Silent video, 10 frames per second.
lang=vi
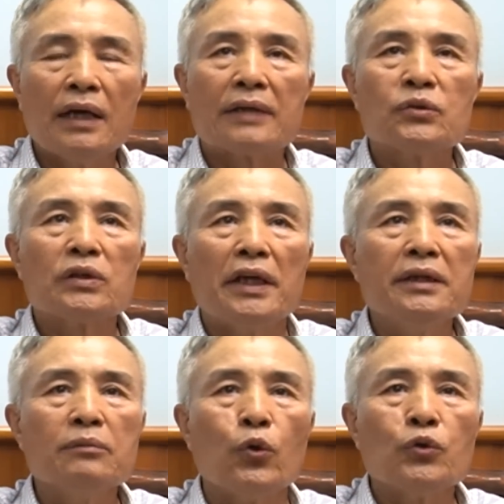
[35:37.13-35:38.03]
à tôi thấy
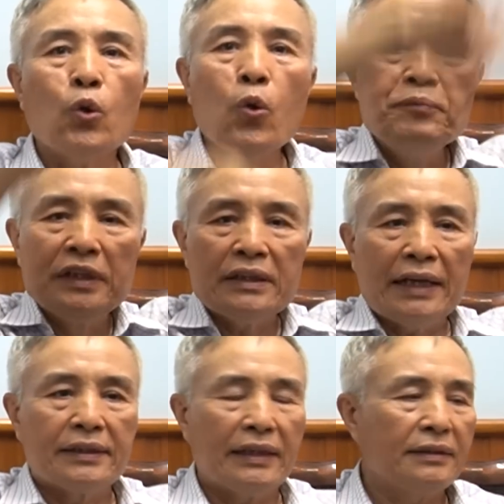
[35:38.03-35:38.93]
cái bụi zoom như thế
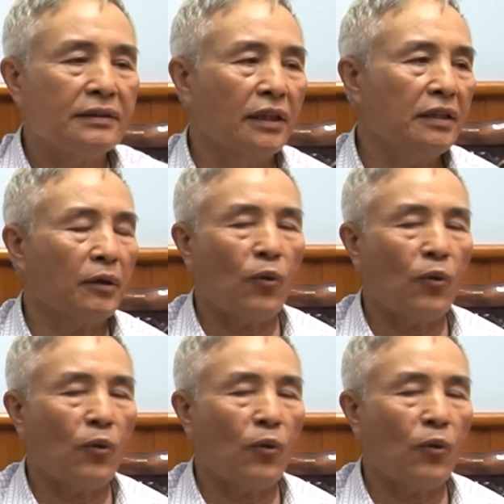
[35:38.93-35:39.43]
này thì anh Giới mà